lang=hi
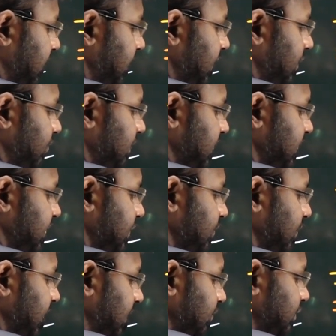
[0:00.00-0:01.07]
थ्री टू जै सिक्स
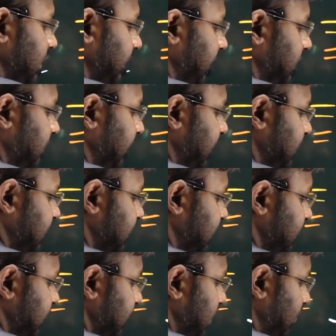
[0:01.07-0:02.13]
हो गया उस तरफ गया तो माइनस का
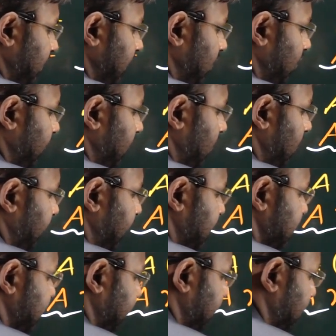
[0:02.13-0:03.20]
सिक्स कितना हो गया ओवरऑल
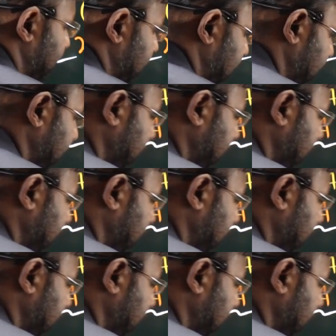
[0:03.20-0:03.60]
माइनस सेवन हो गया